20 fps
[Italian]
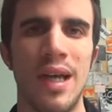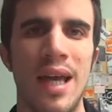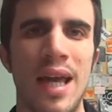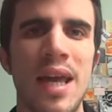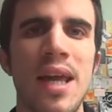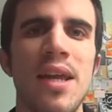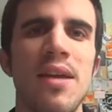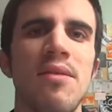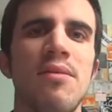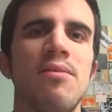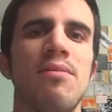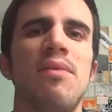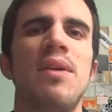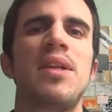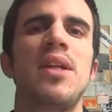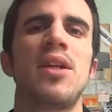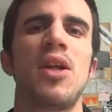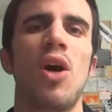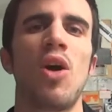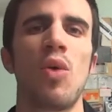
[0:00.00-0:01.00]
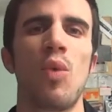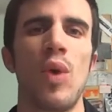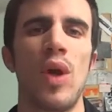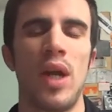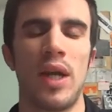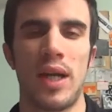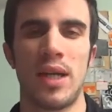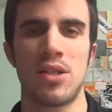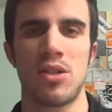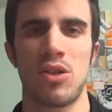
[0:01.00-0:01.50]
e vi dirò
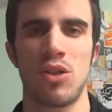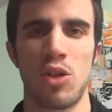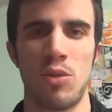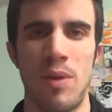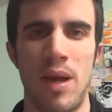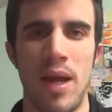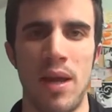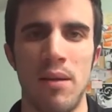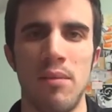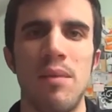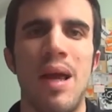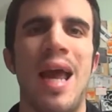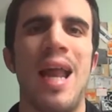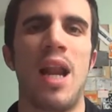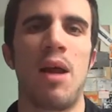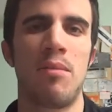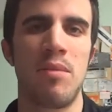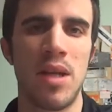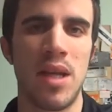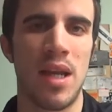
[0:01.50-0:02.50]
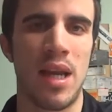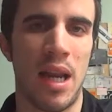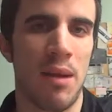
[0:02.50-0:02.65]
quella che secondo me è la mia,